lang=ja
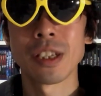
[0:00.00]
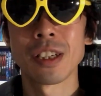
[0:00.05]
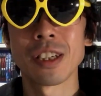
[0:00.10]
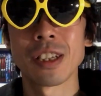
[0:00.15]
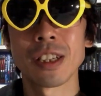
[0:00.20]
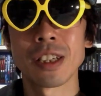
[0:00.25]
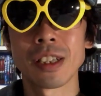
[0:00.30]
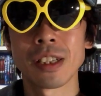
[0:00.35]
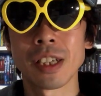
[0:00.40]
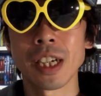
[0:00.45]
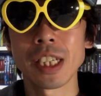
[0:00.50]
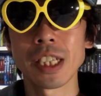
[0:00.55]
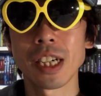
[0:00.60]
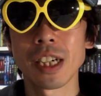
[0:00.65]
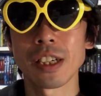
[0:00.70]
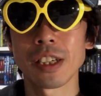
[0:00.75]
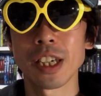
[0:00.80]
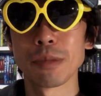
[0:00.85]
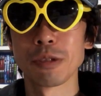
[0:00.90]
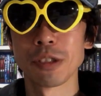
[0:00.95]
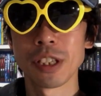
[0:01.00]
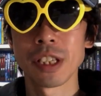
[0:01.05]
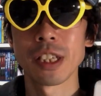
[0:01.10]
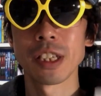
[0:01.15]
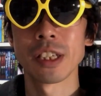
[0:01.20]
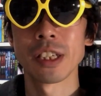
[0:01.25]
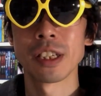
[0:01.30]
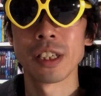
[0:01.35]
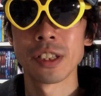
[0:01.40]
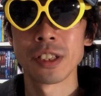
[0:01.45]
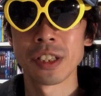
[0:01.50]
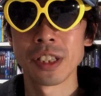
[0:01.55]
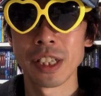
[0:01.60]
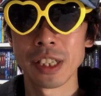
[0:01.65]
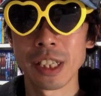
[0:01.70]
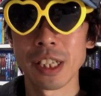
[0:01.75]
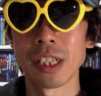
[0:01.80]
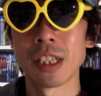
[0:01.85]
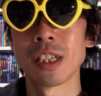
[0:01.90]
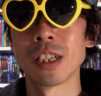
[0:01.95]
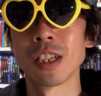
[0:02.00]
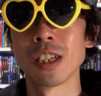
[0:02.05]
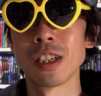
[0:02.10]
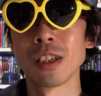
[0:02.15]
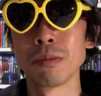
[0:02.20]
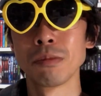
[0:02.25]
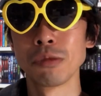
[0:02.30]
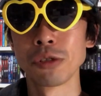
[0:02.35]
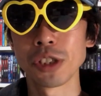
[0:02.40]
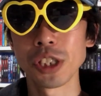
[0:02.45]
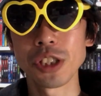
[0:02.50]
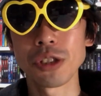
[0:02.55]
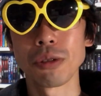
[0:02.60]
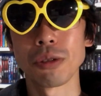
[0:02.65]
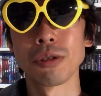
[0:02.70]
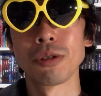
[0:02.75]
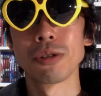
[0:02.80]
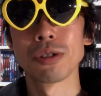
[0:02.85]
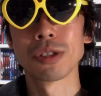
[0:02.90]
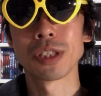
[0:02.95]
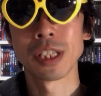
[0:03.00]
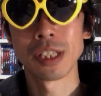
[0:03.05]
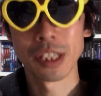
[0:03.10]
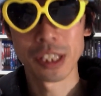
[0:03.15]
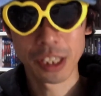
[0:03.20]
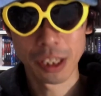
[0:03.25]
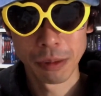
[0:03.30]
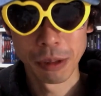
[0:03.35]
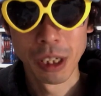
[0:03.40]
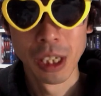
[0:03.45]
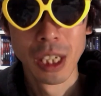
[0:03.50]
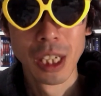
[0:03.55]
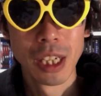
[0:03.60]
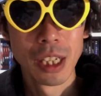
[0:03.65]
えー、ガイガー警部をねね、え演じられたあ麦人さんですけども、